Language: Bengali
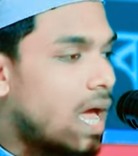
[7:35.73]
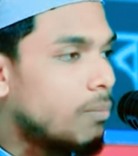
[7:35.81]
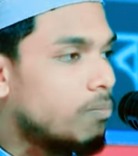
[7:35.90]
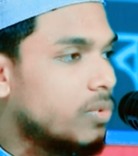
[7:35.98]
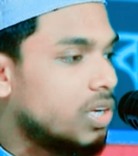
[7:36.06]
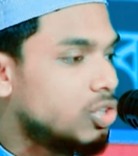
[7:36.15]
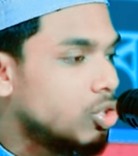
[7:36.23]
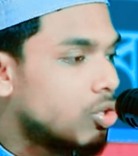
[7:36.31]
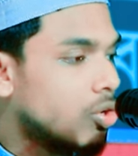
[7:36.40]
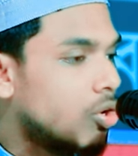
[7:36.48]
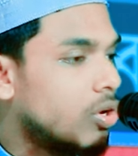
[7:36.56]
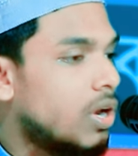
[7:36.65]
আপনি
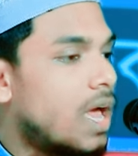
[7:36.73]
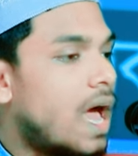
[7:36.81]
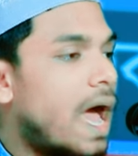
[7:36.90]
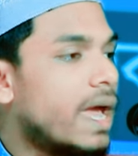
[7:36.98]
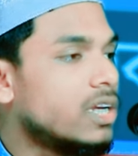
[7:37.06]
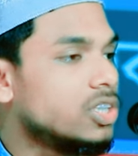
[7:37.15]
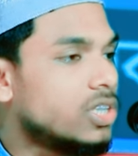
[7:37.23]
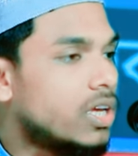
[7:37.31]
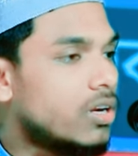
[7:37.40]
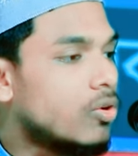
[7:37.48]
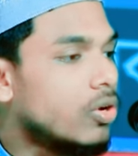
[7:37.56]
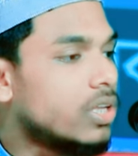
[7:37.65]
যখন
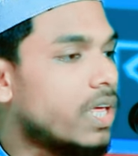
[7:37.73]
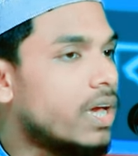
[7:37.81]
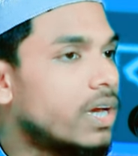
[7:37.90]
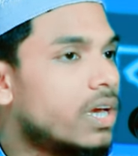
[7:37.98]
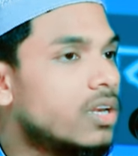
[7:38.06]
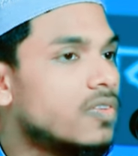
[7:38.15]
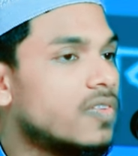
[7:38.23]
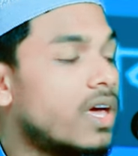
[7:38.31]
আয়সার ঘরে থাকেন